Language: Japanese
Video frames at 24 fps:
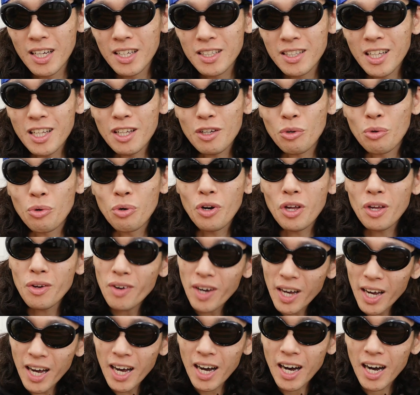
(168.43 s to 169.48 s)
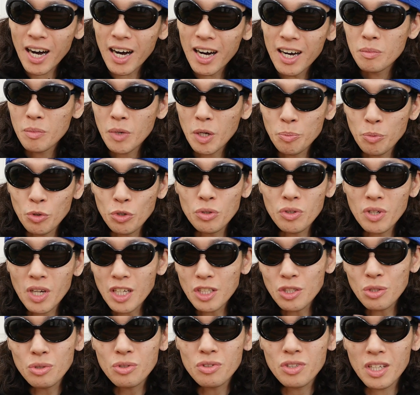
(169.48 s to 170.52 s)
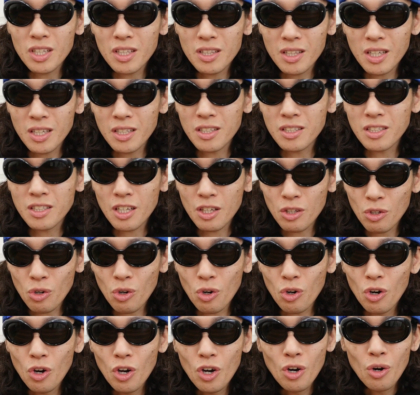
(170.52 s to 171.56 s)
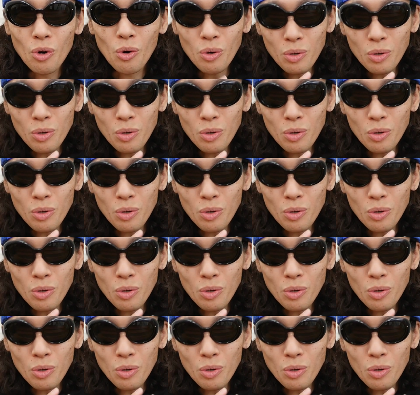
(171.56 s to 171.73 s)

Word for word: ただこれは、まあ僕家族で行ったんですけど、